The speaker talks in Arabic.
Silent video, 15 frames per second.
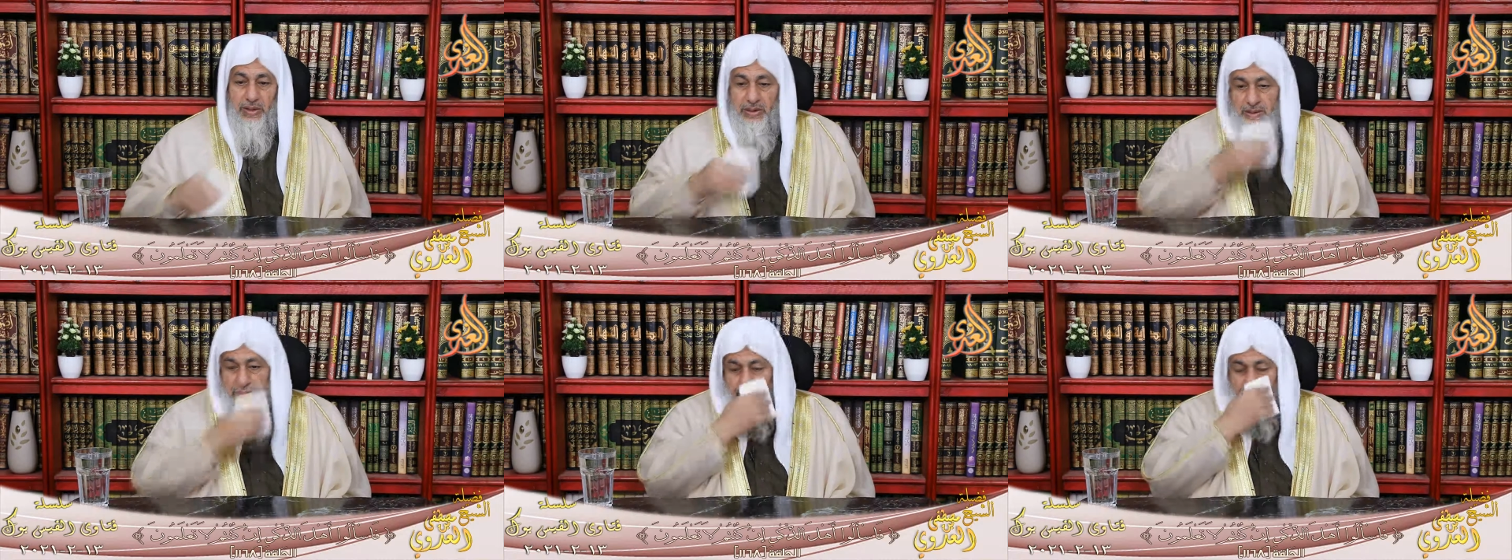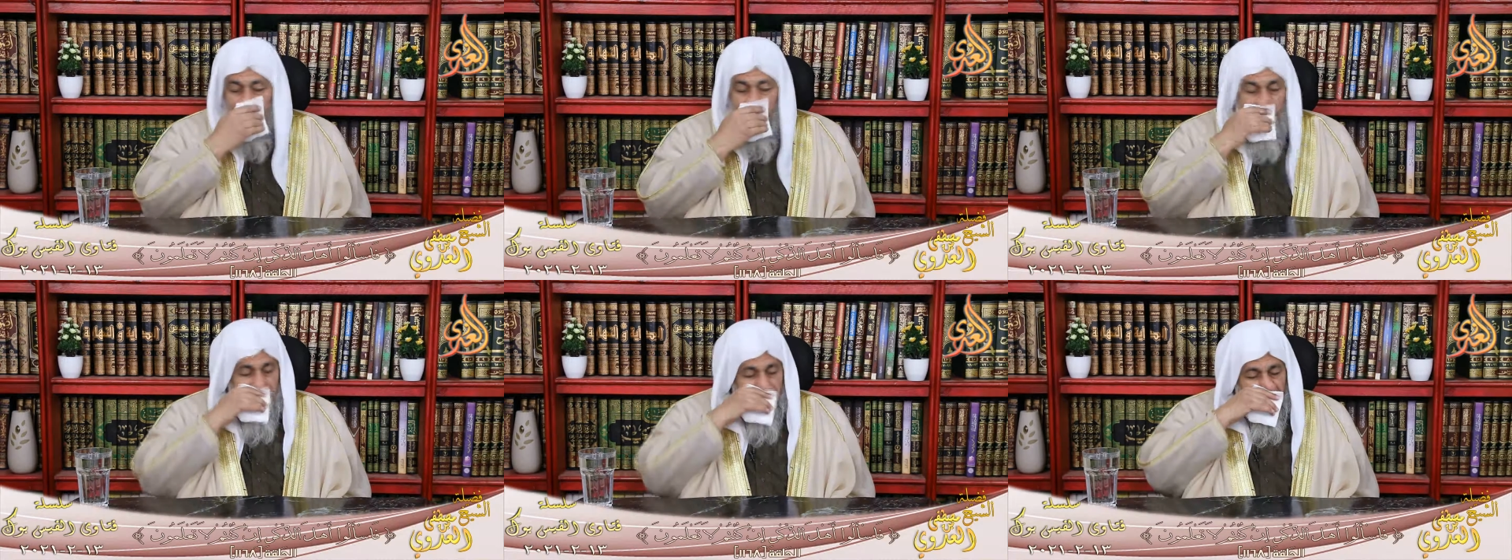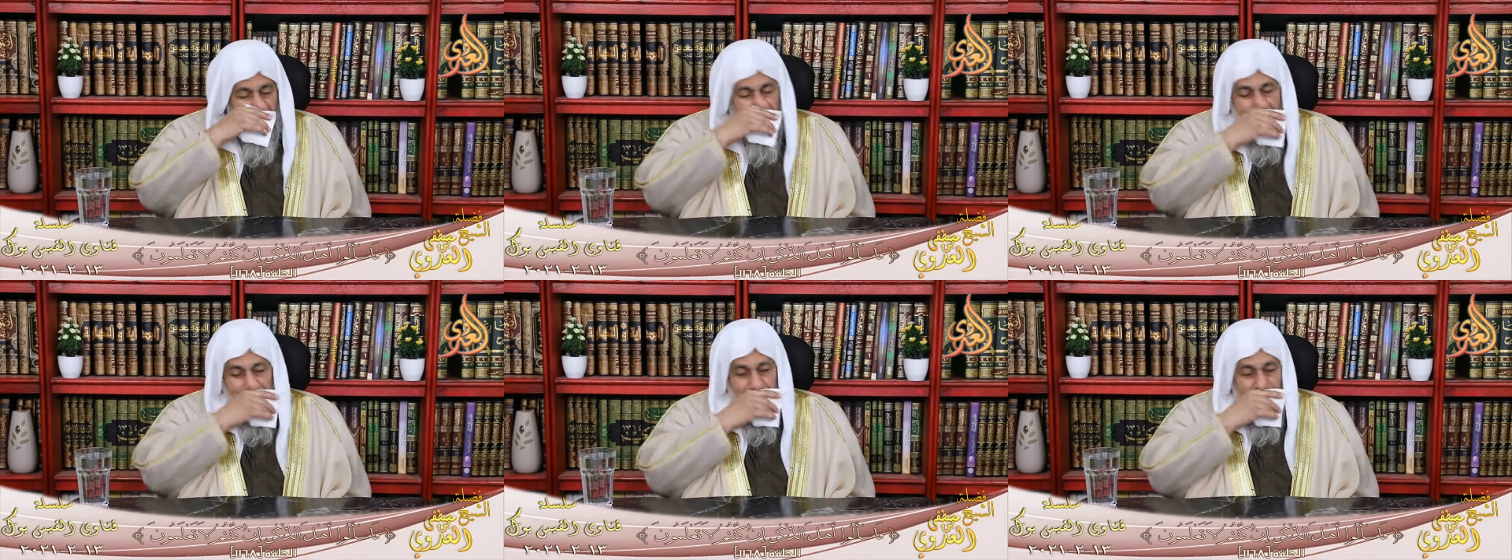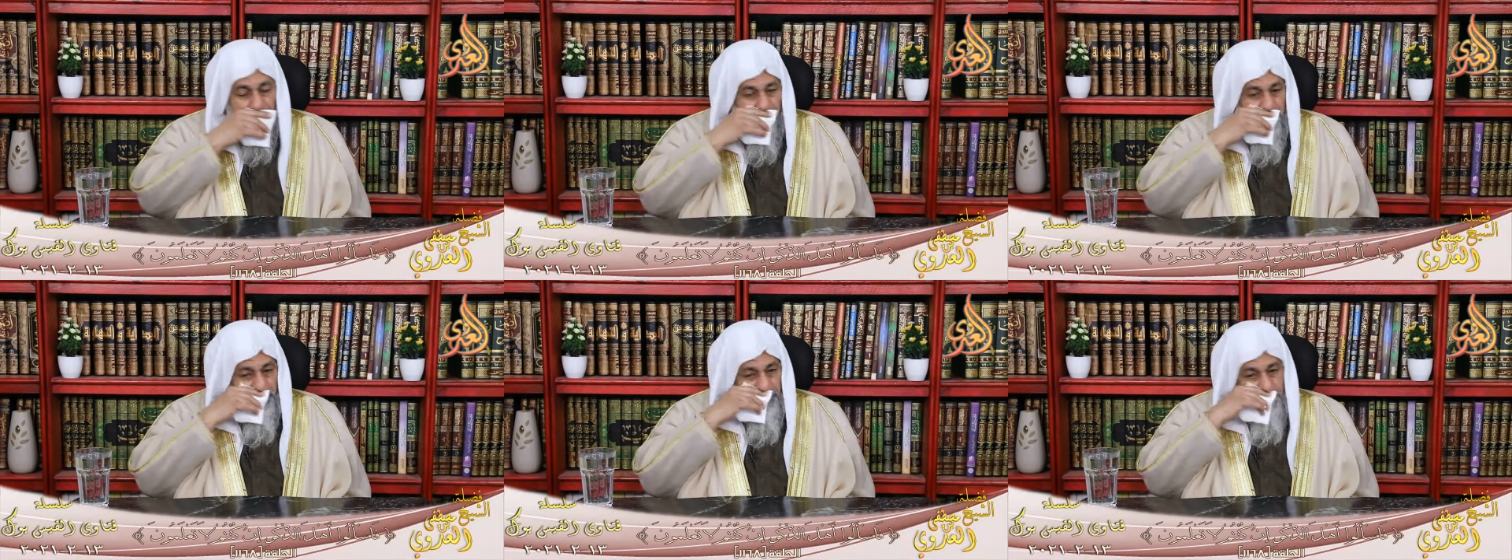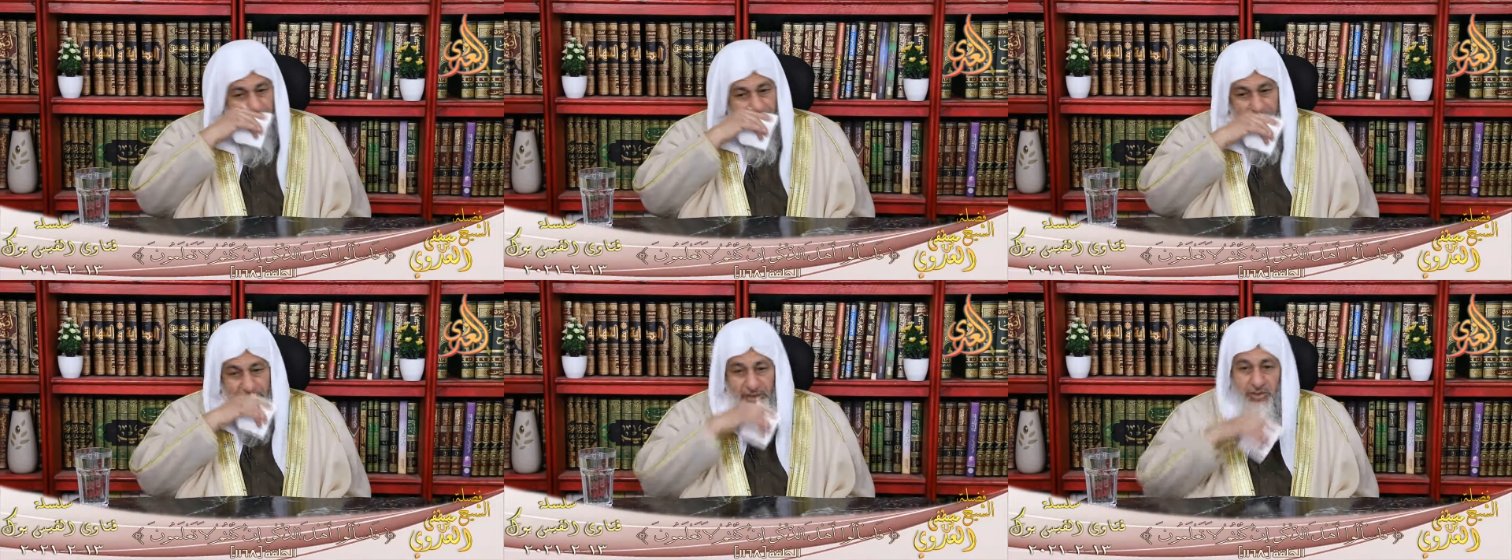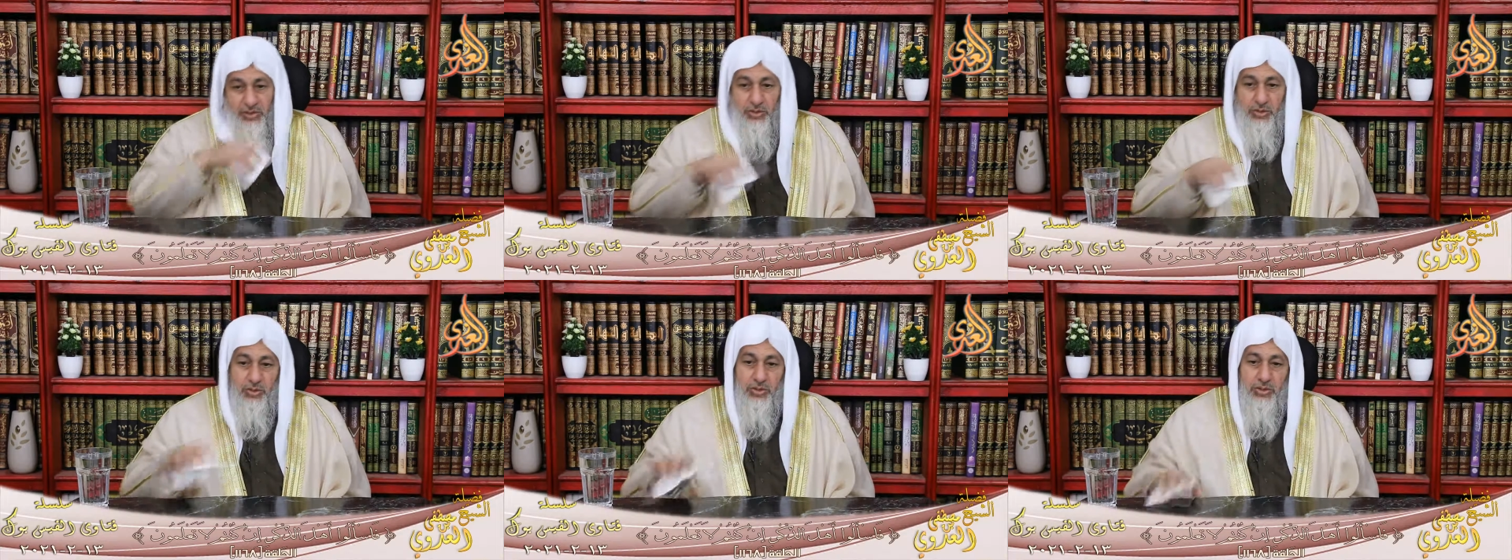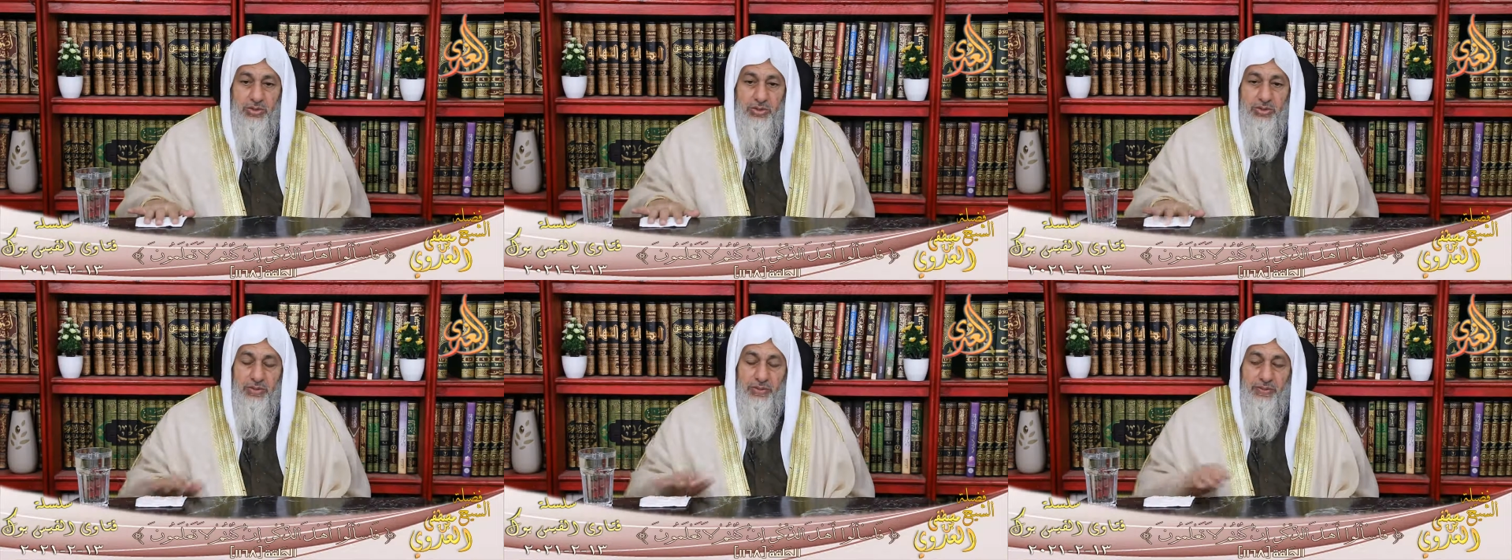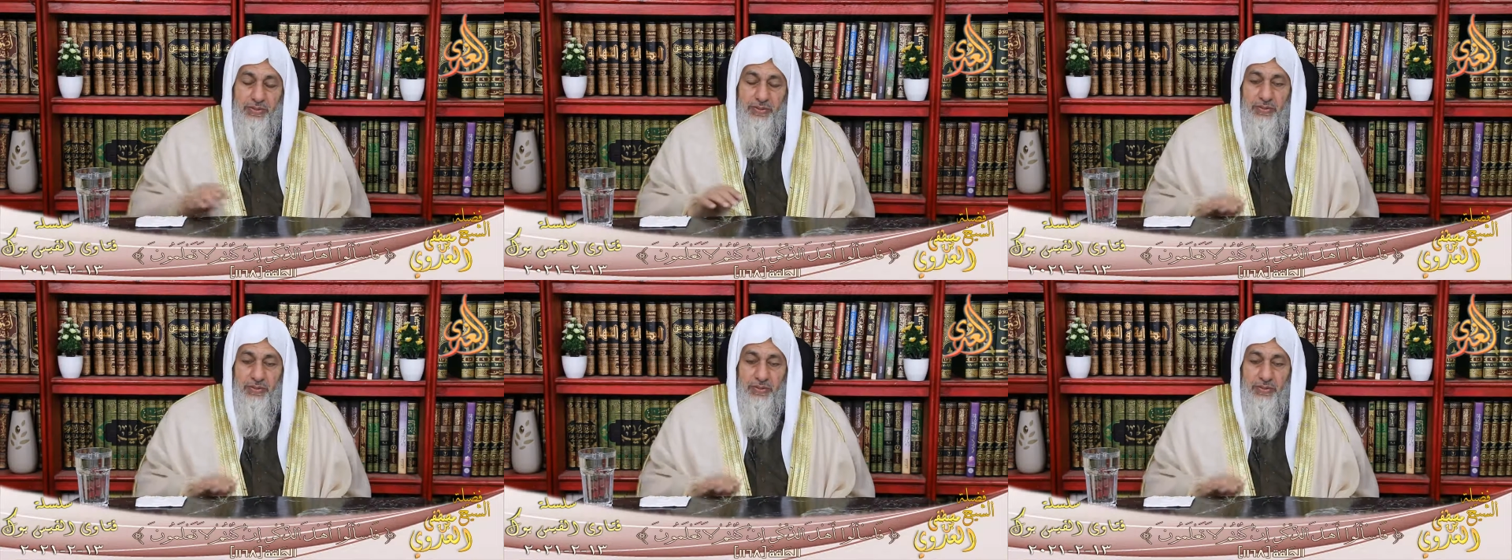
أن الله جعل للأب السدس